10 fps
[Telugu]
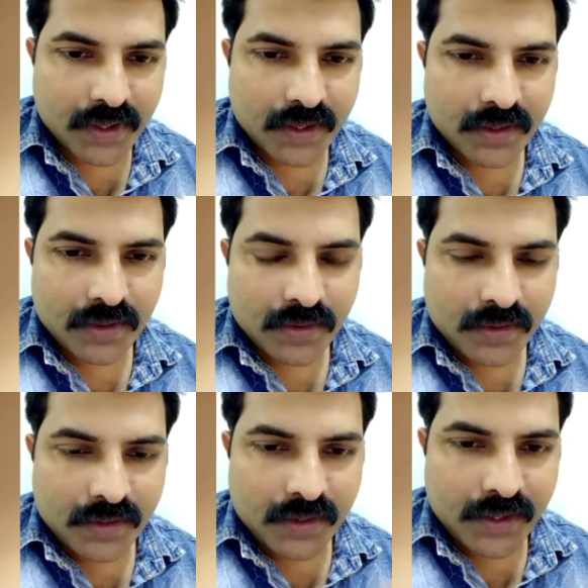కూడా
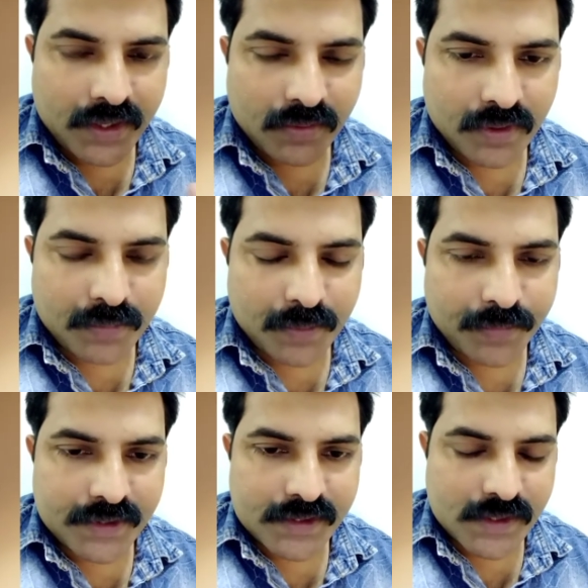ఇండియా వాళ్ళకి
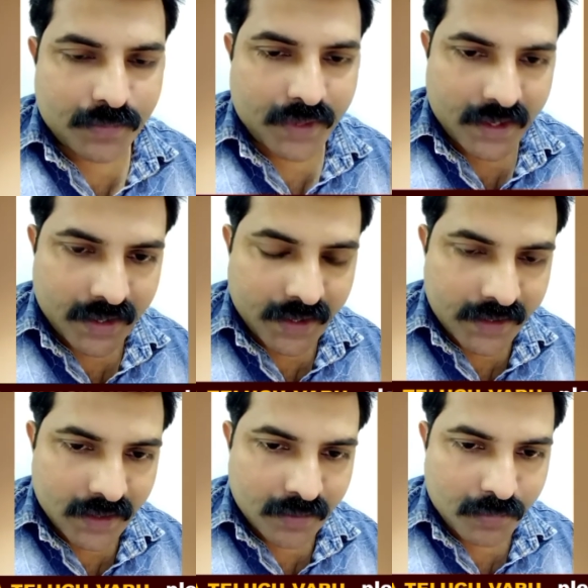పంపించేస్తాం అక్కడ
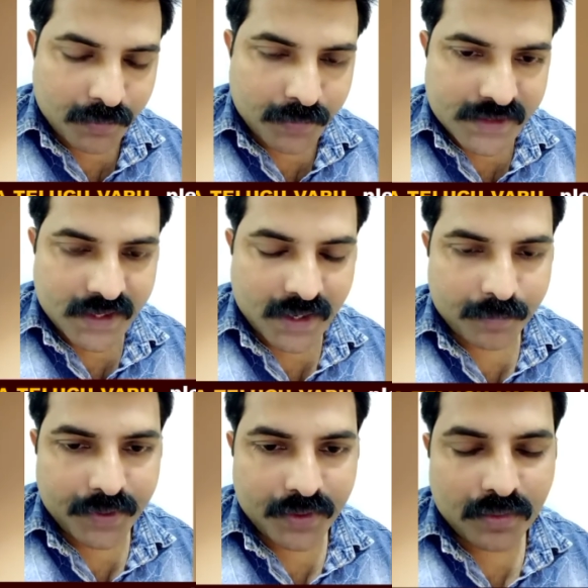అయ్యే బొంబాయి
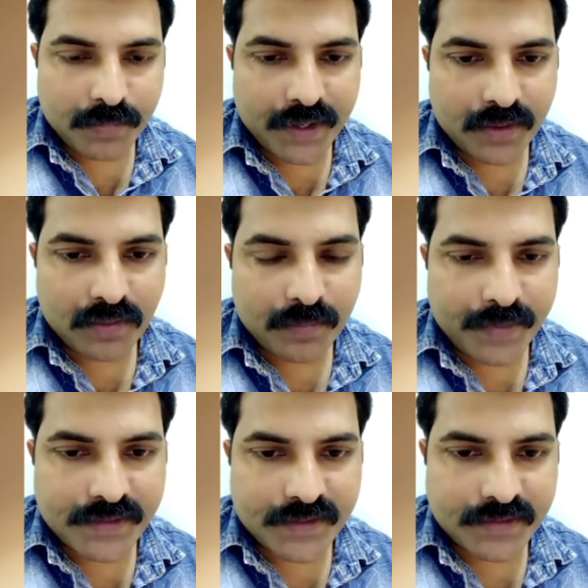స్టాంపింగ్ మెడికల్
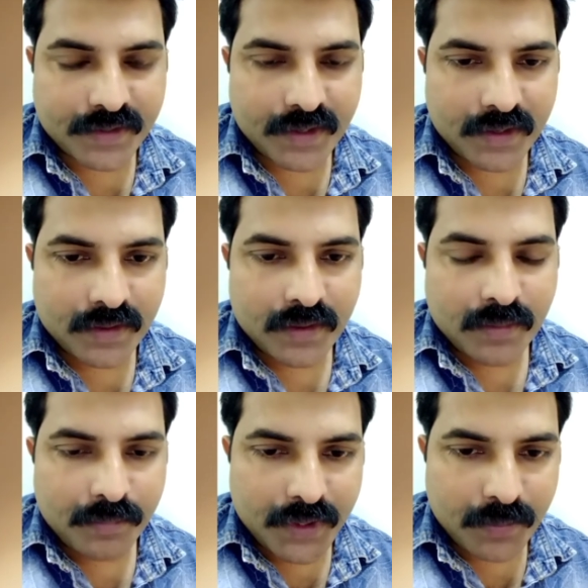పీసెస్కి
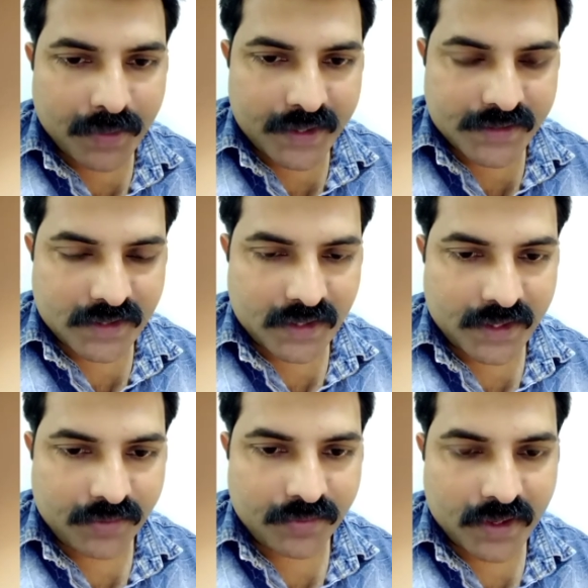మీరు భరించాలి
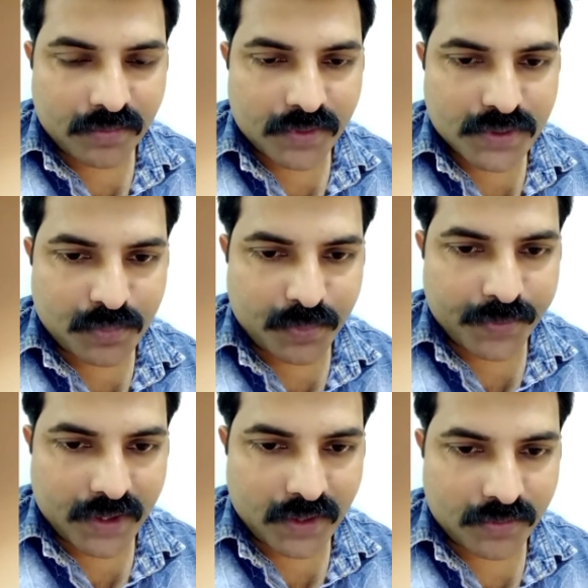ఇరవై వేలు అవ్వచ్చు
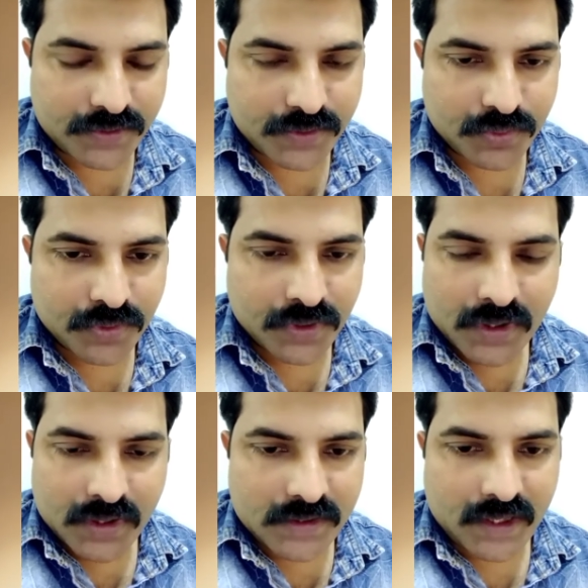ముప్పై వేలు అవ్వచ్చు
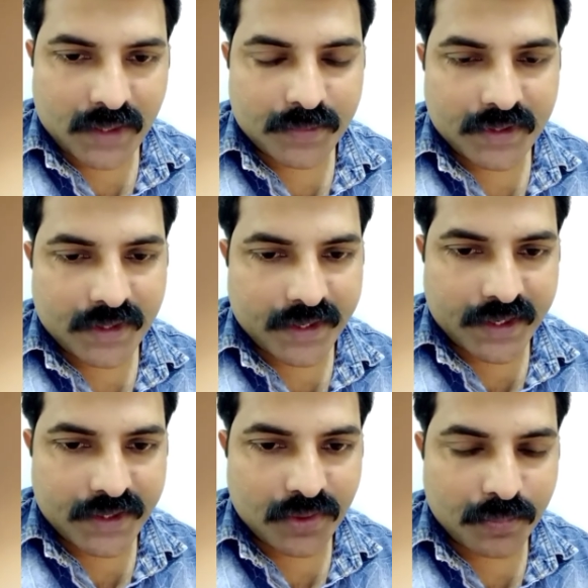చాలామంది
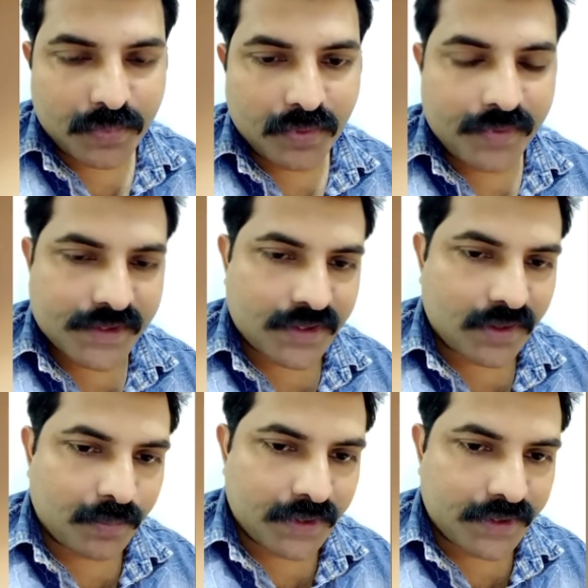టికెట్ డబ్బులు వీసా
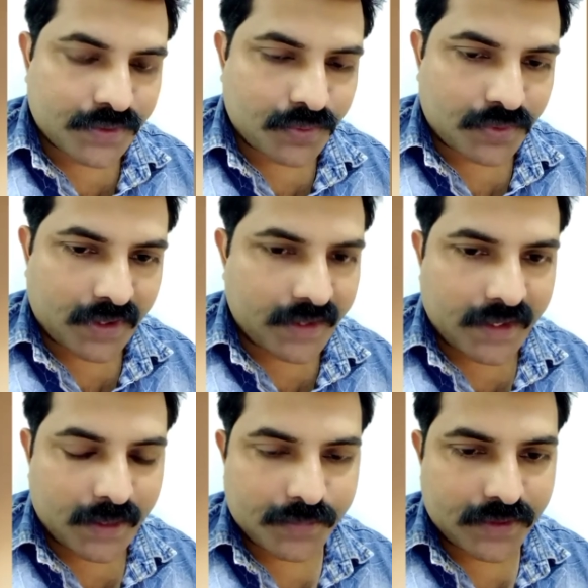డబ్బులు తీసుకుంటారు
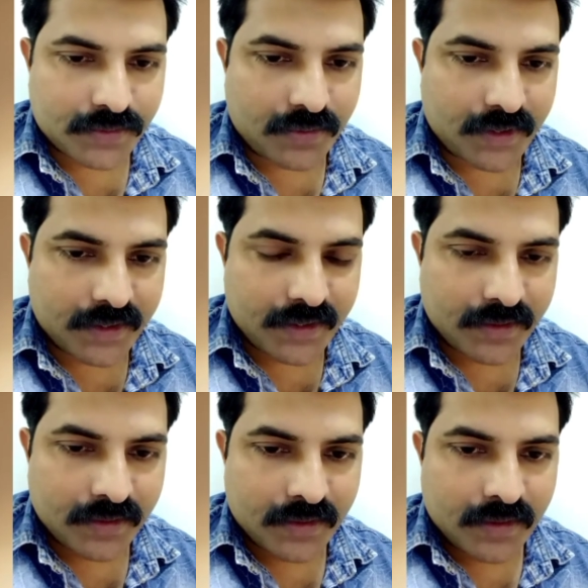నేనేం తీసుకున్నది
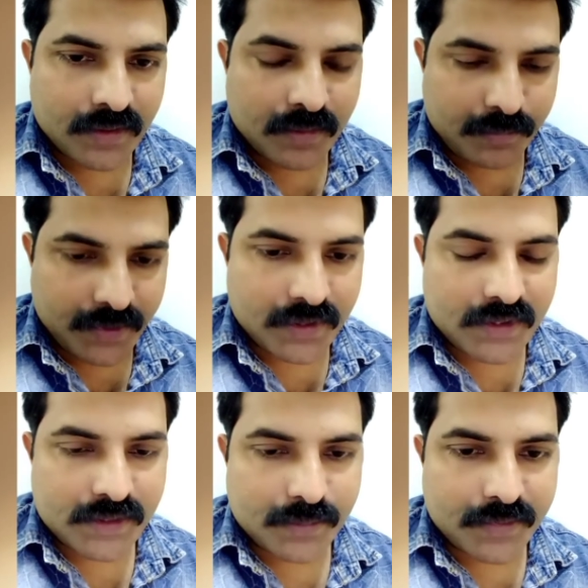మీకు
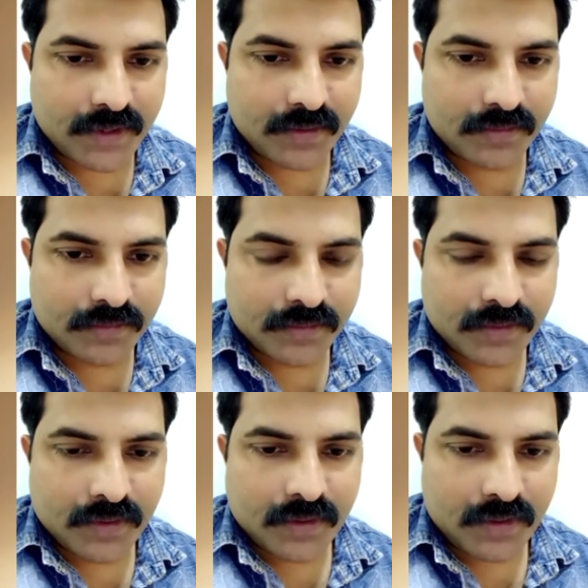నేను చెప్తున్నాను
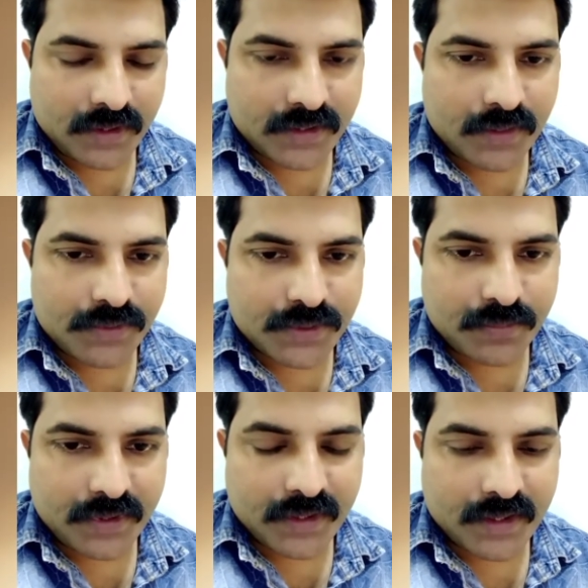ఏదైనా
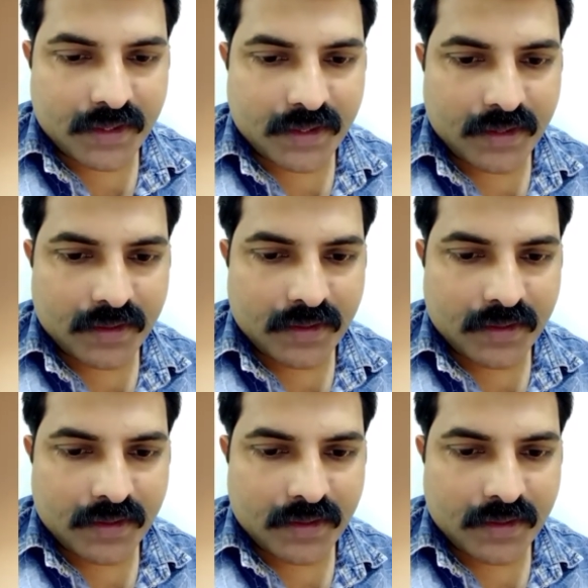విషయం ఉంటే కనుక